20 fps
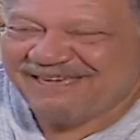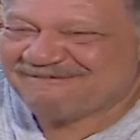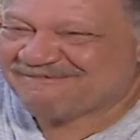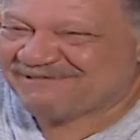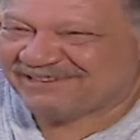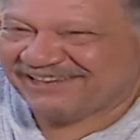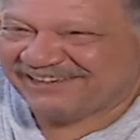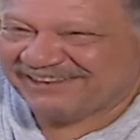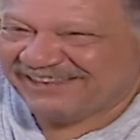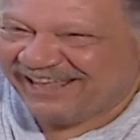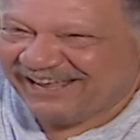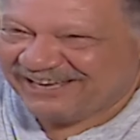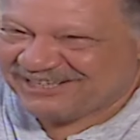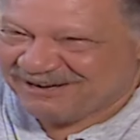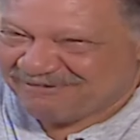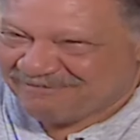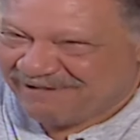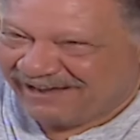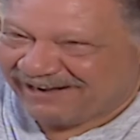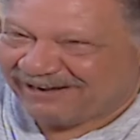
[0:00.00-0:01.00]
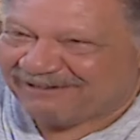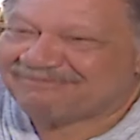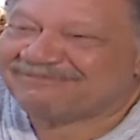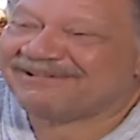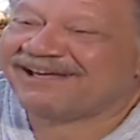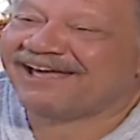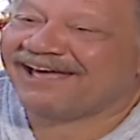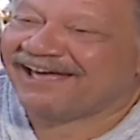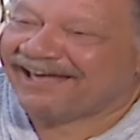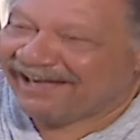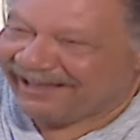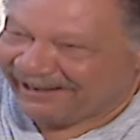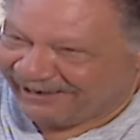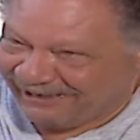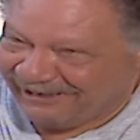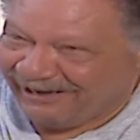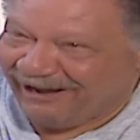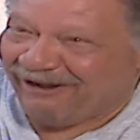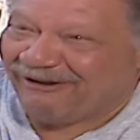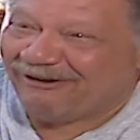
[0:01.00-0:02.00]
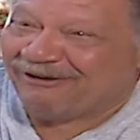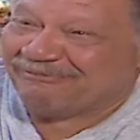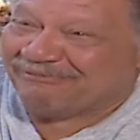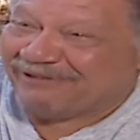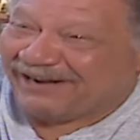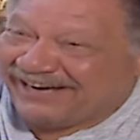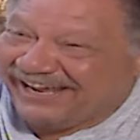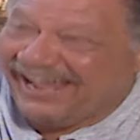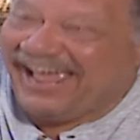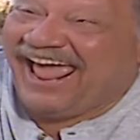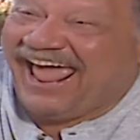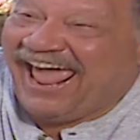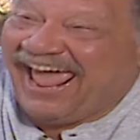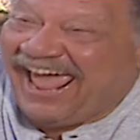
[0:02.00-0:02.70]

ما تتضايقش يا محمد هرجعهم لك